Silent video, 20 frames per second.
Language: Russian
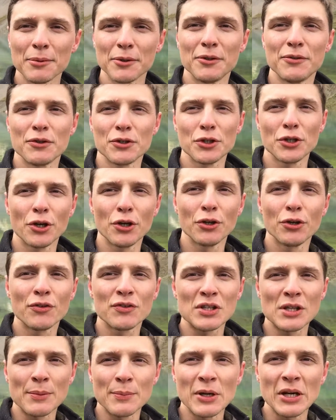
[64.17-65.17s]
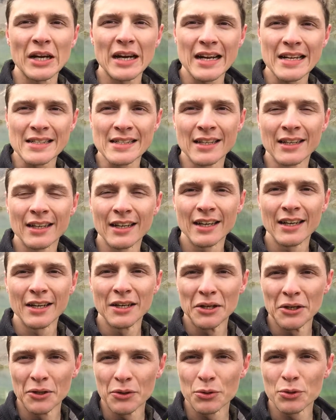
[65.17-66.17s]
подтверждаю ее в самых разных
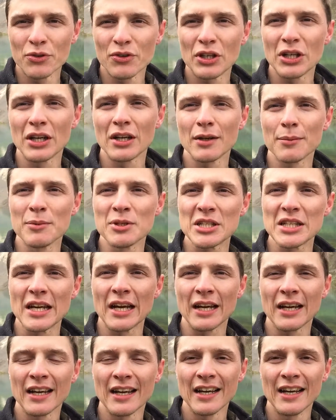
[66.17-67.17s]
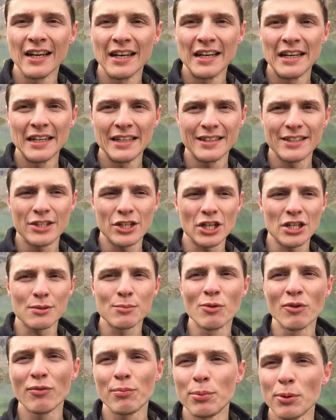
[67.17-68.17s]
удивительных местах. Сейчас
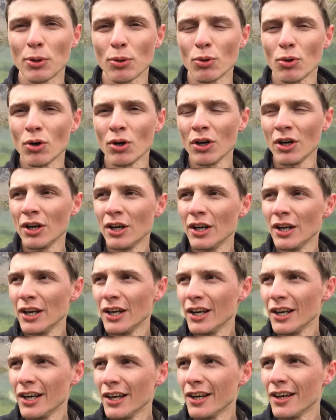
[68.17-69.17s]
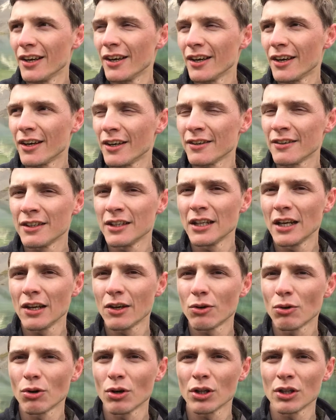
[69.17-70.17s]
мы в Перу, э,
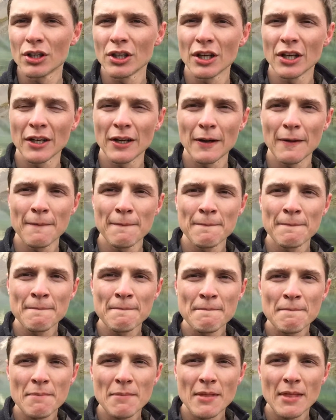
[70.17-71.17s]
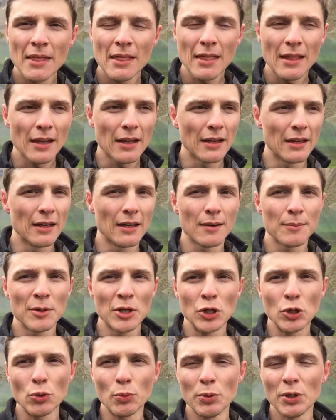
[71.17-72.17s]
недалеко от э,
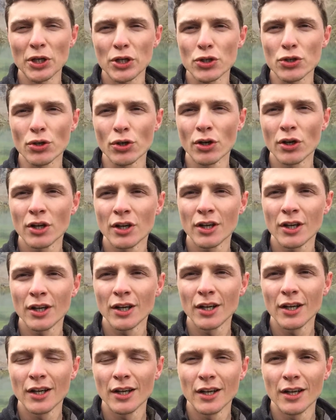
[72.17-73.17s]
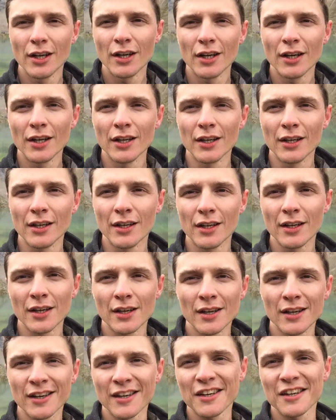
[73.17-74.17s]
Мачу-Пикчу и
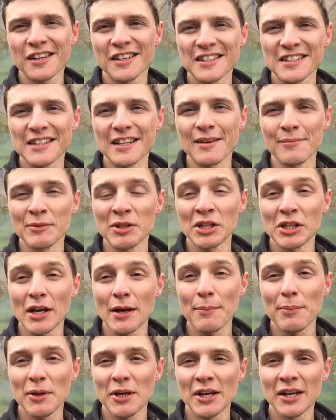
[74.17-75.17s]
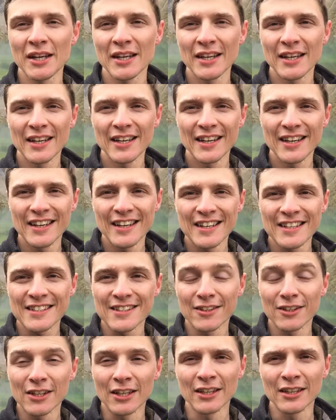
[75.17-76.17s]
стоим на тропе
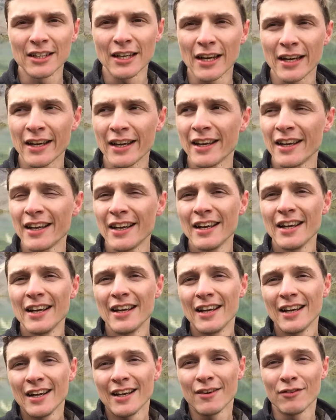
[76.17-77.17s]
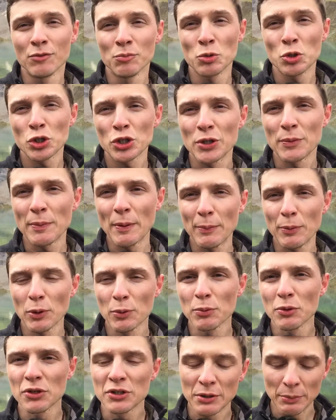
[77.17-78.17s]
Салкантай. Вы можете
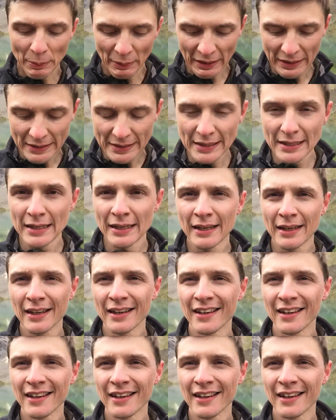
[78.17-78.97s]
попробовать и пройти